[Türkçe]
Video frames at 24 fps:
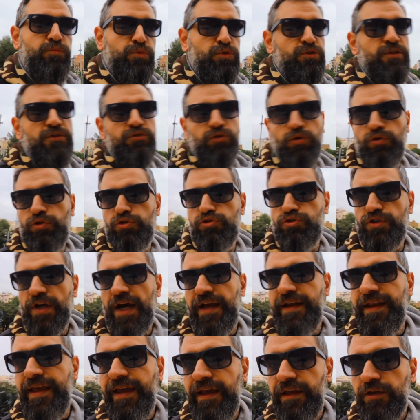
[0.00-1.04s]
Burada 9
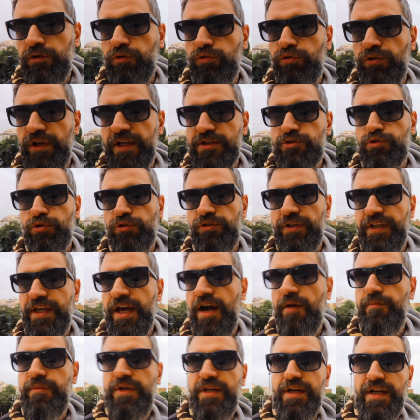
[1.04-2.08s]
tane UNESCO
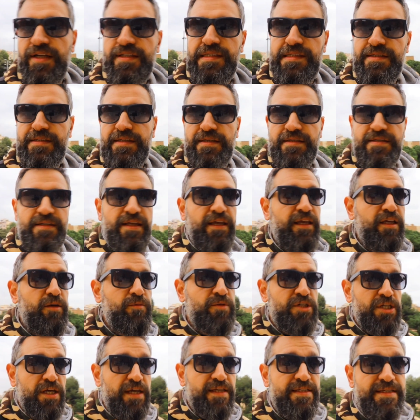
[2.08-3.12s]
Dünya Miras Listesi'ne
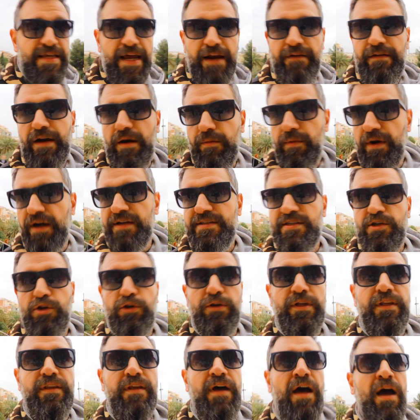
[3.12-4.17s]
girmiş eser var
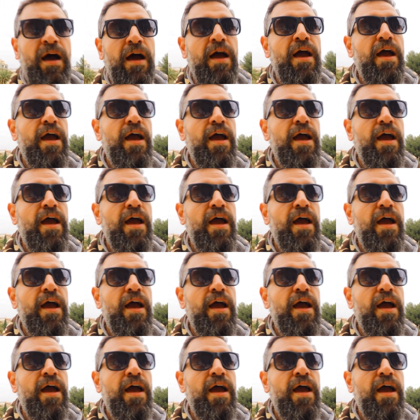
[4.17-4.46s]
Barcelona'da.